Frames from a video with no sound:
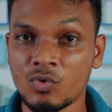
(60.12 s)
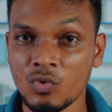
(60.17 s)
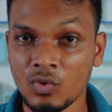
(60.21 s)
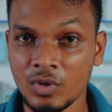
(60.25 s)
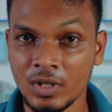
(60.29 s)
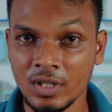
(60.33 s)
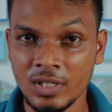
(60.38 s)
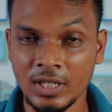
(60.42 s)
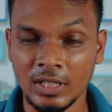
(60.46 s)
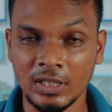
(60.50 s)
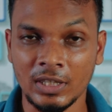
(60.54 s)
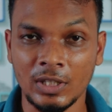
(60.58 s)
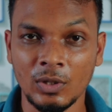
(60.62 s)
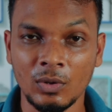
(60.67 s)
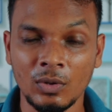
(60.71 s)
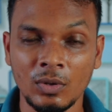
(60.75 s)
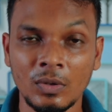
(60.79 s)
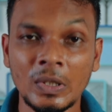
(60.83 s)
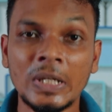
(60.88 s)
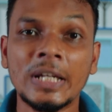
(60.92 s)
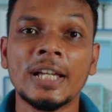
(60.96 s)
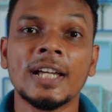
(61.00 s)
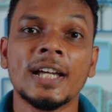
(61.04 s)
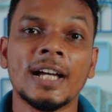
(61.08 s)
चूज कर सकते हो
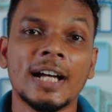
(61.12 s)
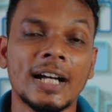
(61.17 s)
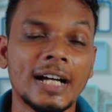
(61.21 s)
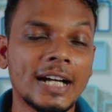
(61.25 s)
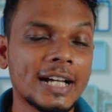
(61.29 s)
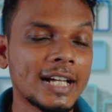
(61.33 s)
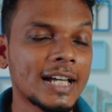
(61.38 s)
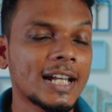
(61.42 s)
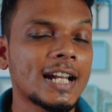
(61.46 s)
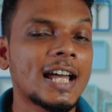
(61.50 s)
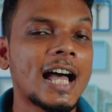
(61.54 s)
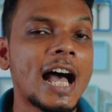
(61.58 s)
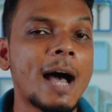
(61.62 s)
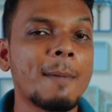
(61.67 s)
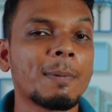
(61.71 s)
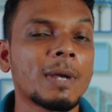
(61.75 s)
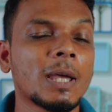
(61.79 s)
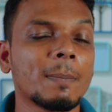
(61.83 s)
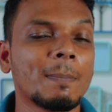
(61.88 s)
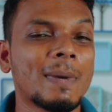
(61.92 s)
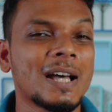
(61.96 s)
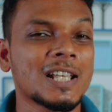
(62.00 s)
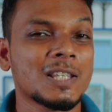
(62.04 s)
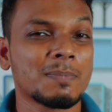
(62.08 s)
अगर आपके
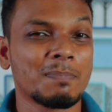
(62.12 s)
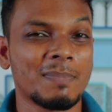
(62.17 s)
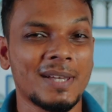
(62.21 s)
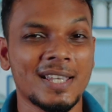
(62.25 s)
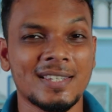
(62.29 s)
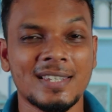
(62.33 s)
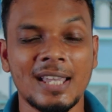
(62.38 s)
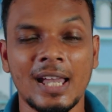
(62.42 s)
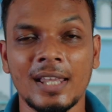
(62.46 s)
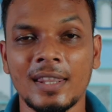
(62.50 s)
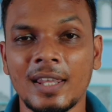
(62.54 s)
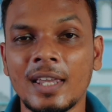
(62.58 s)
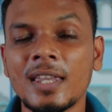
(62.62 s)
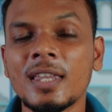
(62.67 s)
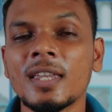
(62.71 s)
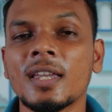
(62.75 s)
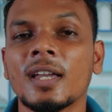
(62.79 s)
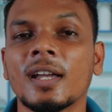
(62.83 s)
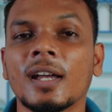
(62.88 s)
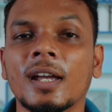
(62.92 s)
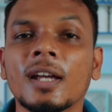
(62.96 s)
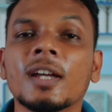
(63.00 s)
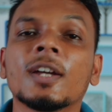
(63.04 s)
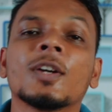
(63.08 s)
पास पैसा नहीं
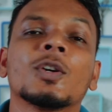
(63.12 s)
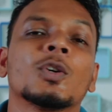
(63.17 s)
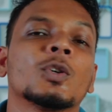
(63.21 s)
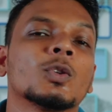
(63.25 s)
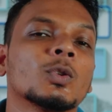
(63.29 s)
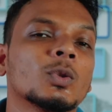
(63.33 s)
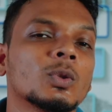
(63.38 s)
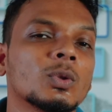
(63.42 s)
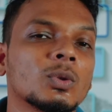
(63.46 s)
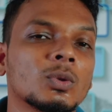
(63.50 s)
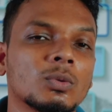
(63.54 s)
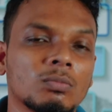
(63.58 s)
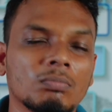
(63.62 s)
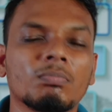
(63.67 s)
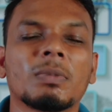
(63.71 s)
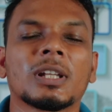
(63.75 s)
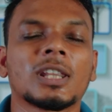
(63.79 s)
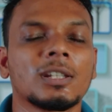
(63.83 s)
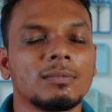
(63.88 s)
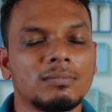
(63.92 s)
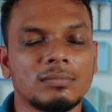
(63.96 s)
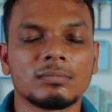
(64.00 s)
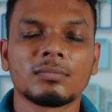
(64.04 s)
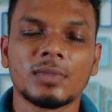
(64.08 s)
है
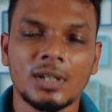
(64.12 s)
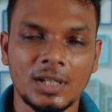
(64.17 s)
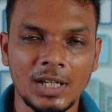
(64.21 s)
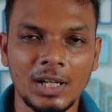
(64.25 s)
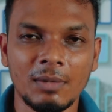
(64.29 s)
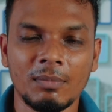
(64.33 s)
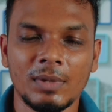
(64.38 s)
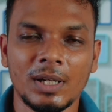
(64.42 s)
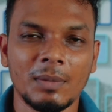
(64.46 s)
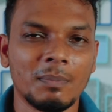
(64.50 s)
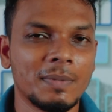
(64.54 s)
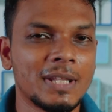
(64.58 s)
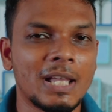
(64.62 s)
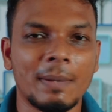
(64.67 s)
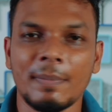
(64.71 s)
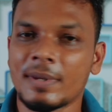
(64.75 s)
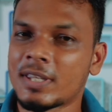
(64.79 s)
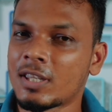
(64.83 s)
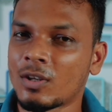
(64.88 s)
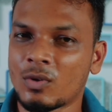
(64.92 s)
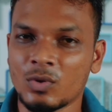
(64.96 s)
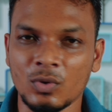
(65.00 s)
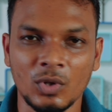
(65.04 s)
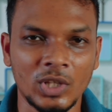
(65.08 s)
मतलब कम है बिना
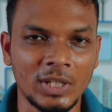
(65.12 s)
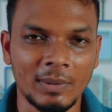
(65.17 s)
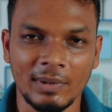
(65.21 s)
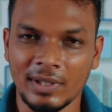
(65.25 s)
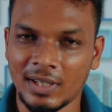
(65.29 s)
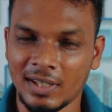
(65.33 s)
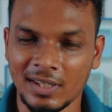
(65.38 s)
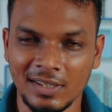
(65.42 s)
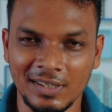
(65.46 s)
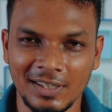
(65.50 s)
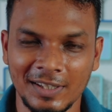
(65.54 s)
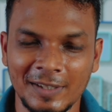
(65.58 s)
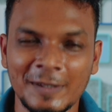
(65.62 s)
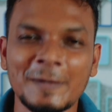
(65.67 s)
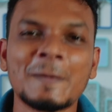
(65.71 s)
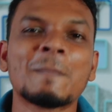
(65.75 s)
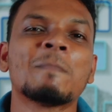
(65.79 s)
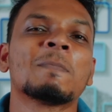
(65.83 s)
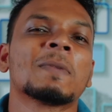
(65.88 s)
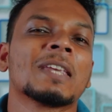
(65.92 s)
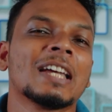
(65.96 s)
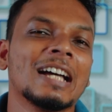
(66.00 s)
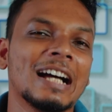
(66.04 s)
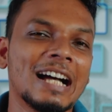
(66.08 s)
पैसे कुछ होने वाला नहीं है
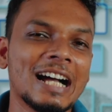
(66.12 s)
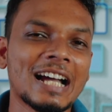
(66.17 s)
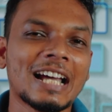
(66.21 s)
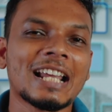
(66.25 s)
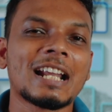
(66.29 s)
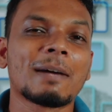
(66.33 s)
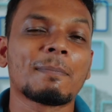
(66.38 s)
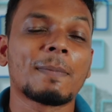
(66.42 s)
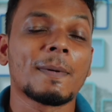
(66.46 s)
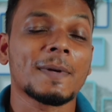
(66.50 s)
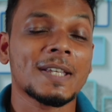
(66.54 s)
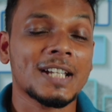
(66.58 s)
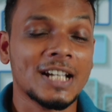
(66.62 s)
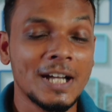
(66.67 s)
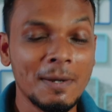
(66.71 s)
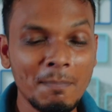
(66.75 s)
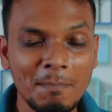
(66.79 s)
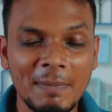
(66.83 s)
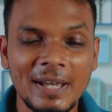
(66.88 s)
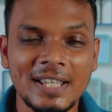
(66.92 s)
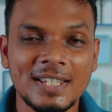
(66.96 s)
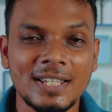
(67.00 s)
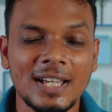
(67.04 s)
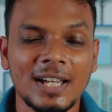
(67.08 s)
अगर आपका कम
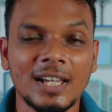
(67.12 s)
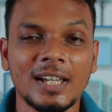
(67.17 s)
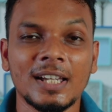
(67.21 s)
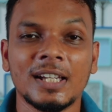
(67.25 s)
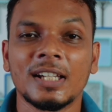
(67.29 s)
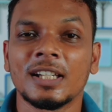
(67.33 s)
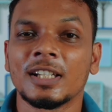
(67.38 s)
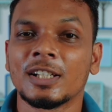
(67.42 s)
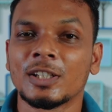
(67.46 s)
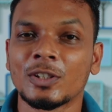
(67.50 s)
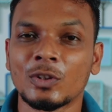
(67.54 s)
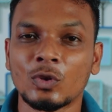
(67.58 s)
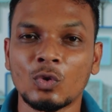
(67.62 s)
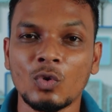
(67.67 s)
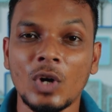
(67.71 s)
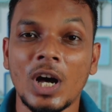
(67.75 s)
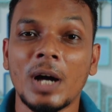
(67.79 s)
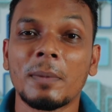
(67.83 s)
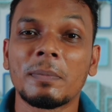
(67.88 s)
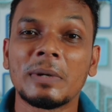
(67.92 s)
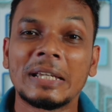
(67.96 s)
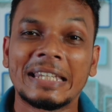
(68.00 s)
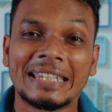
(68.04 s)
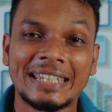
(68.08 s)
पैसा है तो
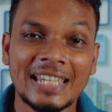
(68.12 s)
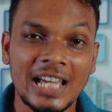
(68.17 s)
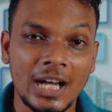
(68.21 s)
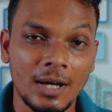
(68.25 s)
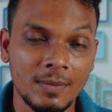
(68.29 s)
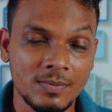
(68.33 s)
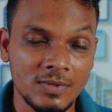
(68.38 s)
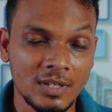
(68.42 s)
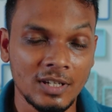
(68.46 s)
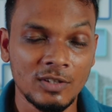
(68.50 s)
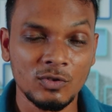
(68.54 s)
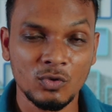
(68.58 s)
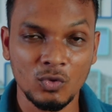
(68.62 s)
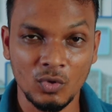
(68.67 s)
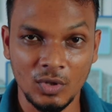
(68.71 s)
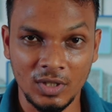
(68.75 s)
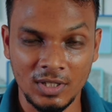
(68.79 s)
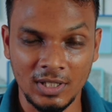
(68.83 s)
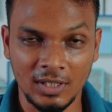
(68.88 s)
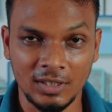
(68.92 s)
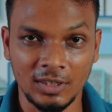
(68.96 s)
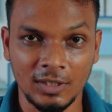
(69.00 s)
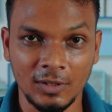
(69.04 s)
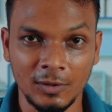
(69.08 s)
आप क्या ऑप्शन चूज कर
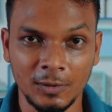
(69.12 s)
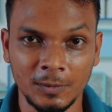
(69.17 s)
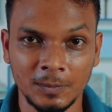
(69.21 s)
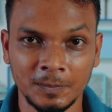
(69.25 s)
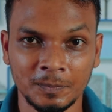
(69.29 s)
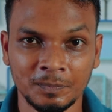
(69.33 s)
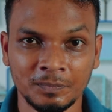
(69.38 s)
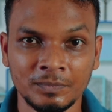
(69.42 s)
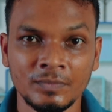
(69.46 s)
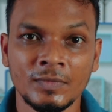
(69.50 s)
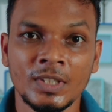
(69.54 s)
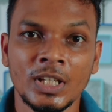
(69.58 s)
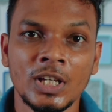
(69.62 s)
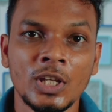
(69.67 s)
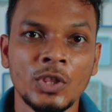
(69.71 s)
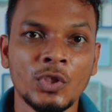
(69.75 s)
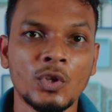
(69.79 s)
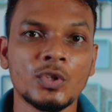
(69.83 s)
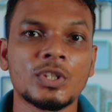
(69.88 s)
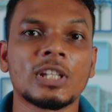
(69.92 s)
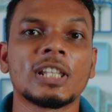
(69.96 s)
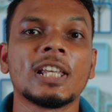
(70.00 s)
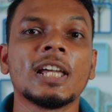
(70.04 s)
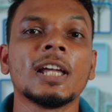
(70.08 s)
सकते हो
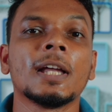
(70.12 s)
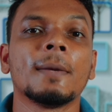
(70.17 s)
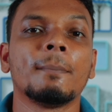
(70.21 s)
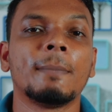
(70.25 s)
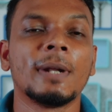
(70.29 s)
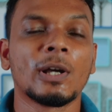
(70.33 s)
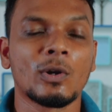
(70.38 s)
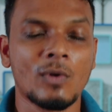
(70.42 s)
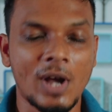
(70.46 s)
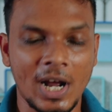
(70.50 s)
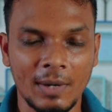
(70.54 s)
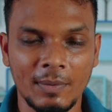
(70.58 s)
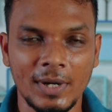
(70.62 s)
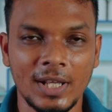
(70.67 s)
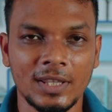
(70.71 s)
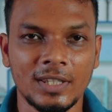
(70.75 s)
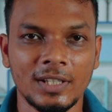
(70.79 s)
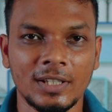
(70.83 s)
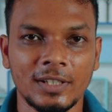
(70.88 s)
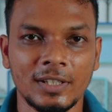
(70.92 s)
तो चलिए वीडियो को आगे बढ़ाते